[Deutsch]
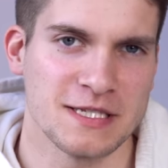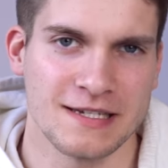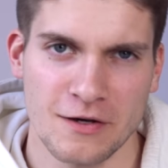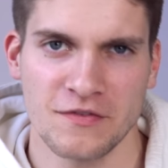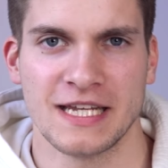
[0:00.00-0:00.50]
bisschen
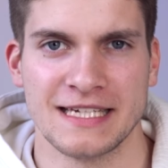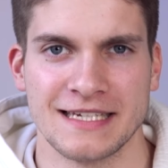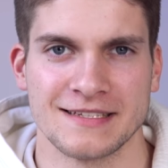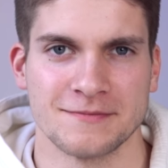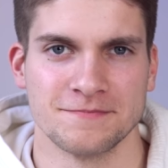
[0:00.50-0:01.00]
drauf
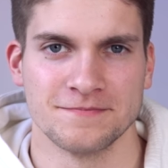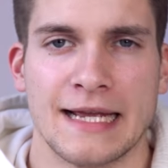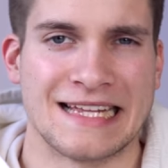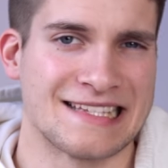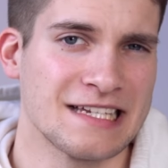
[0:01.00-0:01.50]
anlegt.
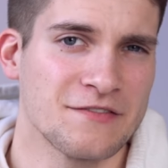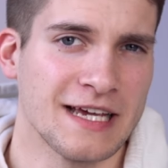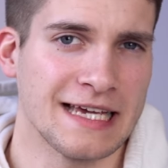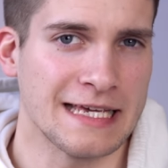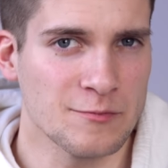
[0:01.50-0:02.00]
Jetzt sind
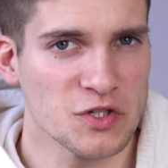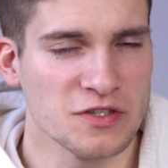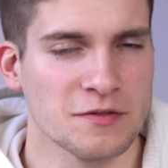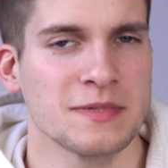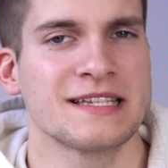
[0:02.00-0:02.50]
wir eben schon
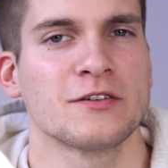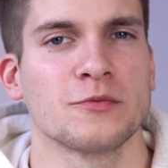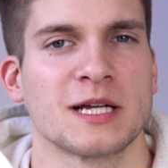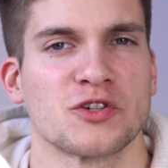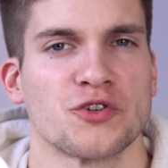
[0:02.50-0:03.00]
so ein bisschen
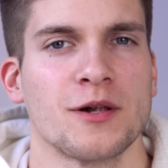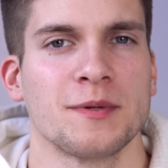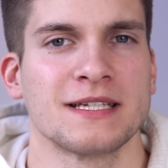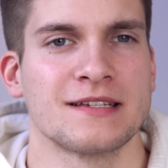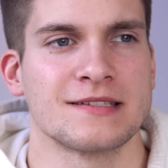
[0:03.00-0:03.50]
drüber
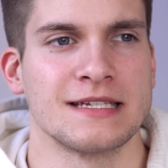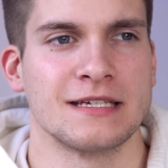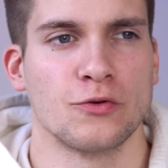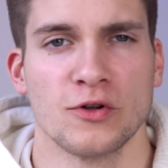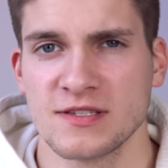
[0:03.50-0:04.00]
gestolpert, dass die
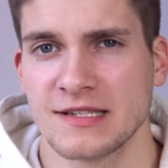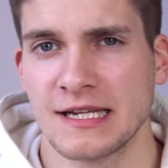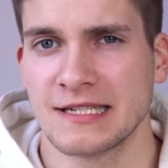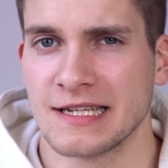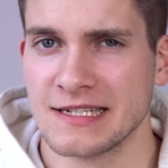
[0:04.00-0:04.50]

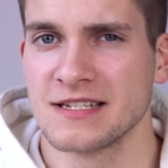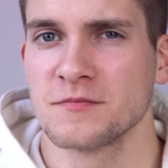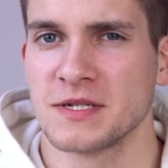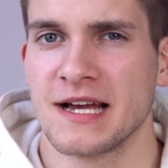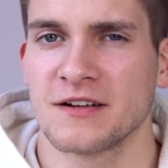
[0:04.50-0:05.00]
kurzzeitig an
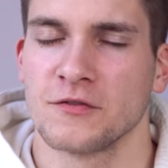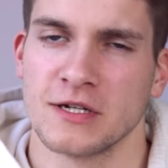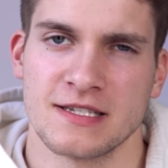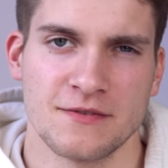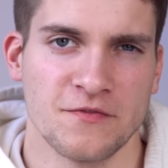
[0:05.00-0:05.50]
diesem Tag von
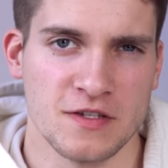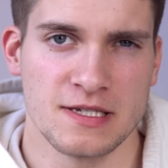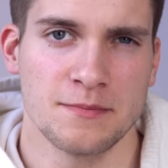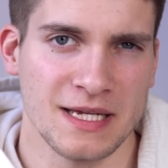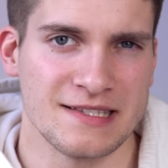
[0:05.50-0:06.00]
der
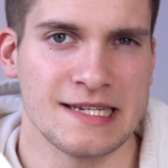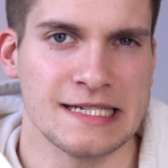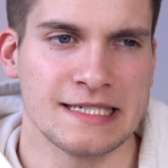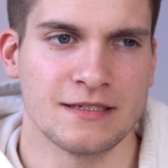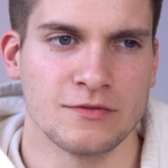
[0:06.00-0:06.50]
747
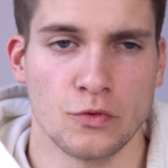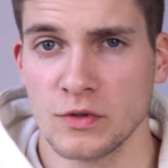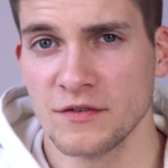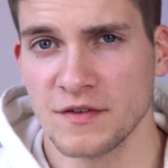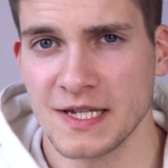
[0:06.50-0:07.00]
erzielten
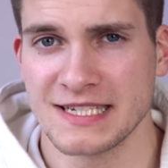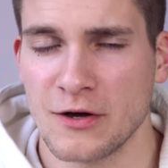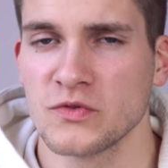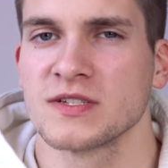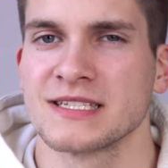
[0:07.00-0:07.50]
ungefähr
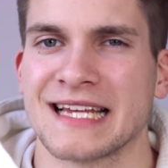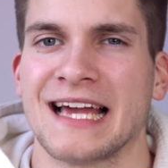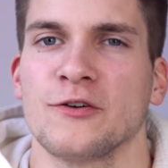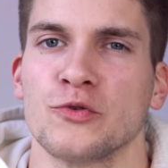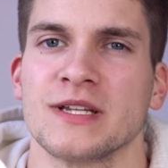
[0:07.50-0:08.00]

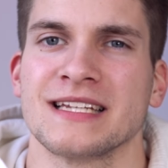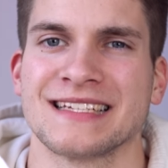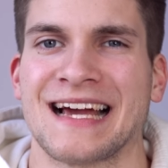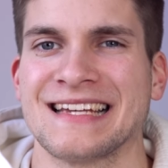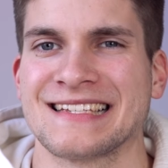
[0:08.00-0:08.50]

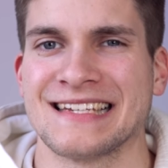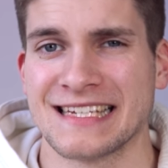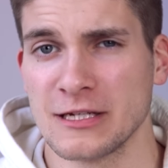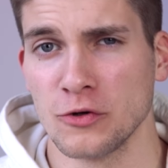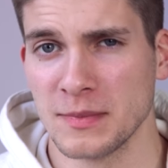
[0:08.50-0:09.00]
1330
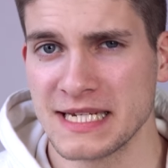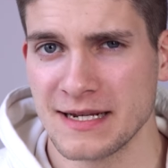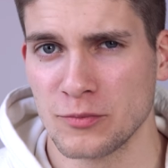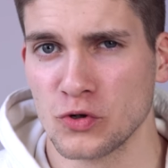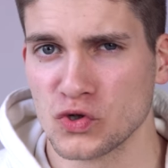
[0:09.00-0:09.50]
Kilometer
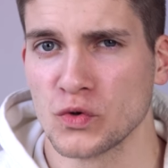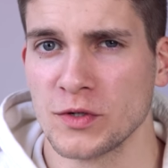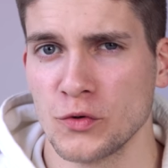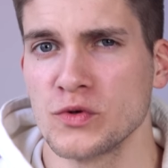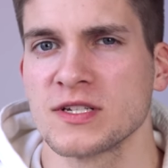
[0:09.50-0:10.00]
pro
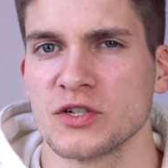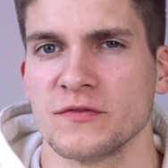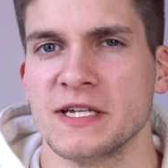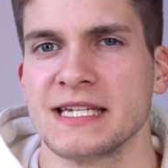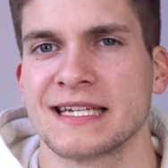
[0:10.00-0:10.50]
Stunde
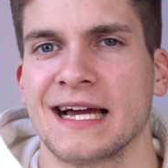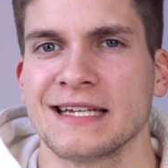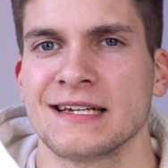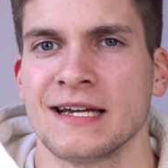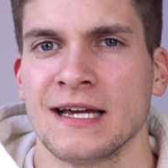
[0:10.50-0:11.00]
Höchstgeschwindigkeit